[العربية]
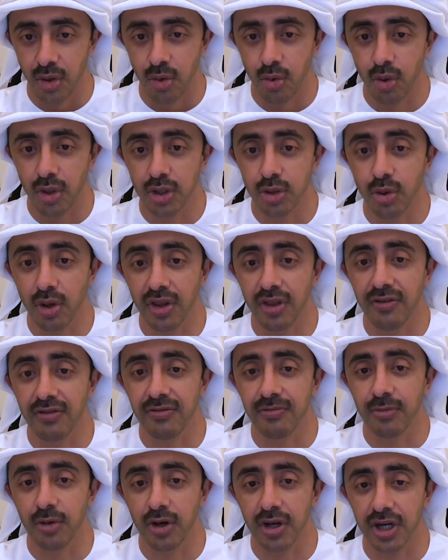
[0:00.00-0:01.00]
وأن
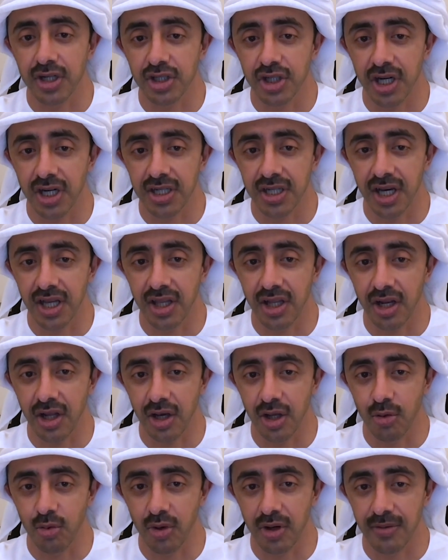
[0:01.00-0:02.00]
توظف مخرجات هذه
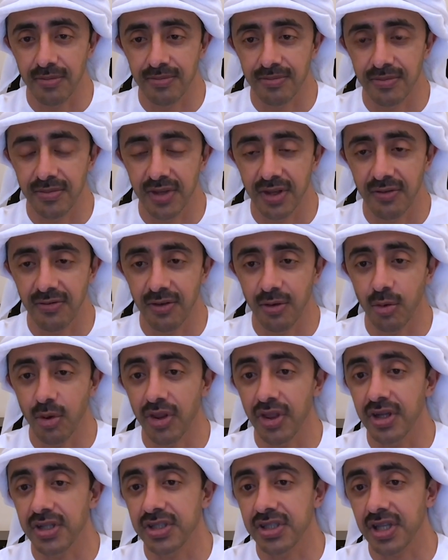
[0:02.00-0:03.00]
الخلوة في
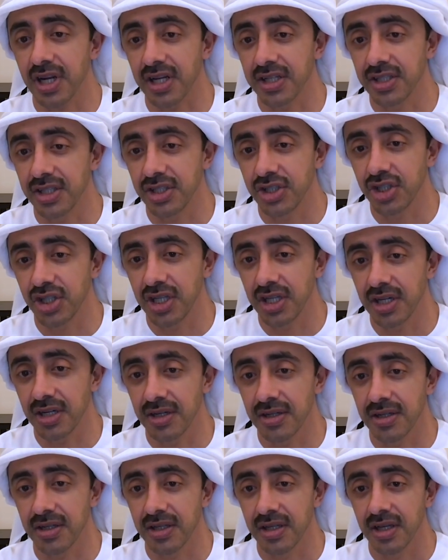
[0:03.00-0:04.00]
وضع استراتيجية
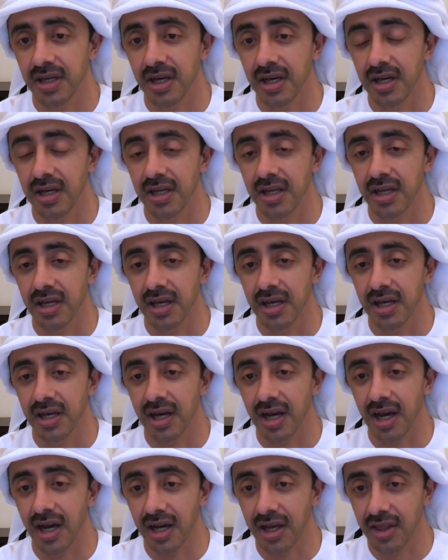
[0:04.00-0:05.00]

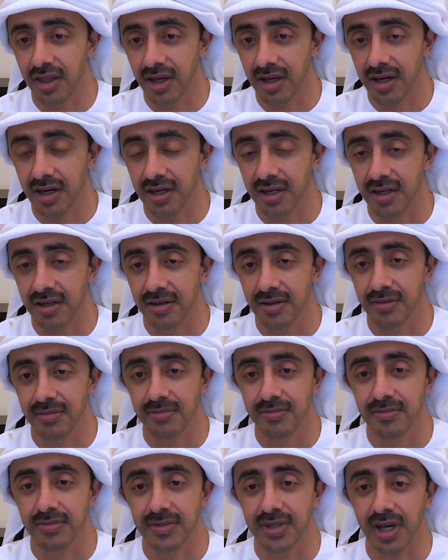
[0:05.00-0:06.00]
أكثر
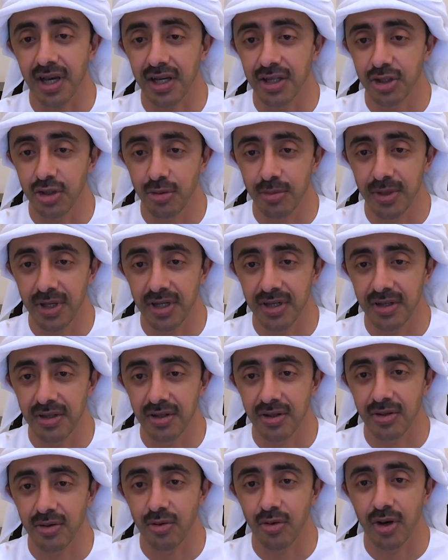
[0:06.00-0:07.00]
تقدما
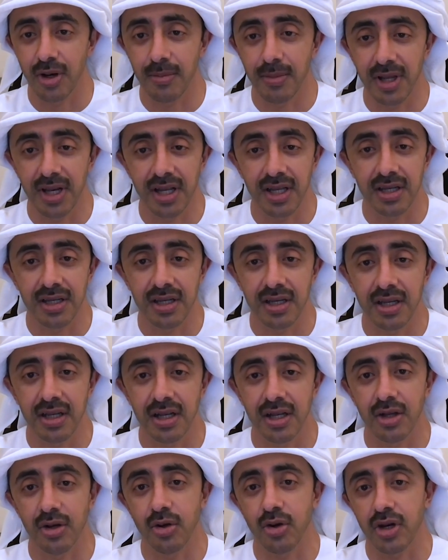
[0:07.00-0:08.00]
وأملا
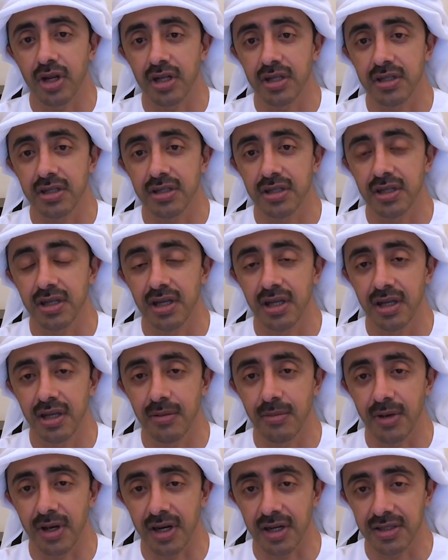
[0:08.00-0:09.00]
لكرة
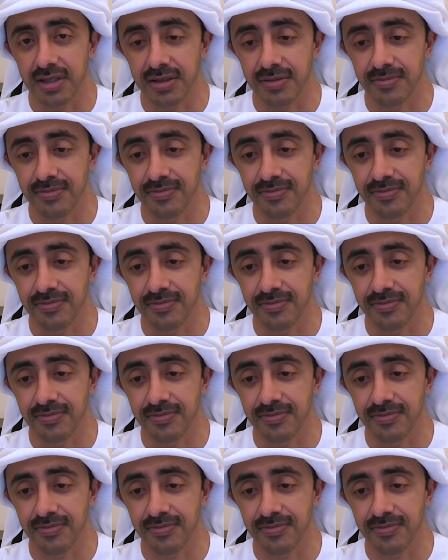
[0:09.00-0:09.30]
الإمارات